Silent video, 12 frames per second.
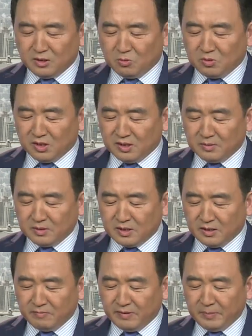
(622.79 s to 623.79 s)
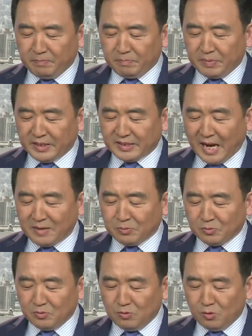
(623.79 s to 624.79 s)
都可能成为被逮
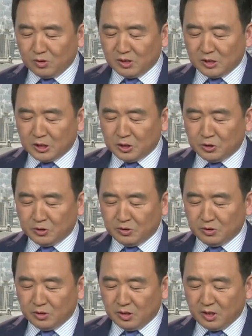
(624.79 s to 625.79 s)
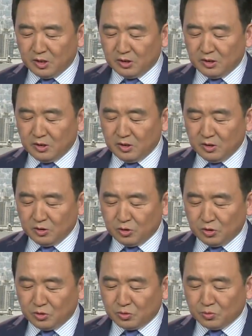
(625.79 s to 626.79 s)
捕或者驱呃
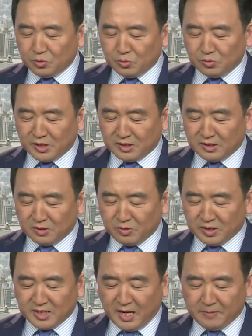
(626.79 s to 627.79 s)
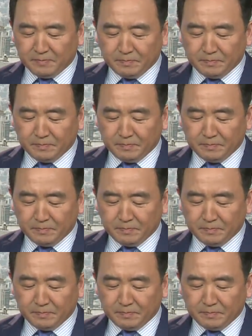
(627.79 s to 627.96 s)
驱逐出境的对象。